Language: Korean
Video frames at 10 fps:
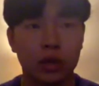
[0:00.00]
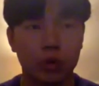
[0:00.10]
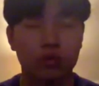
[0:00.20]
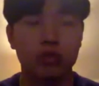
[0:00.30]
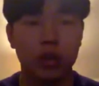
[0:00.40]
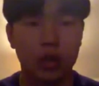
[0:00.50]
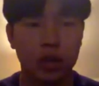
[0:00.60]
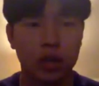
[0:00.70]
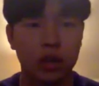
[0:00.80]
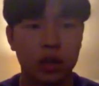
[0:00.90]
오후에
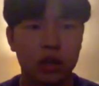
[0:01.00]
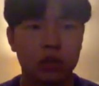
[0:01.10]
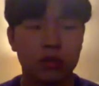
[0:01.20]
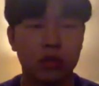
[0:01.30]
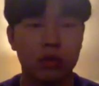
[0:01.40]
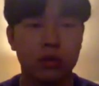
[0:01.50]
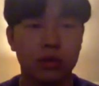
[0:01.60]
수업을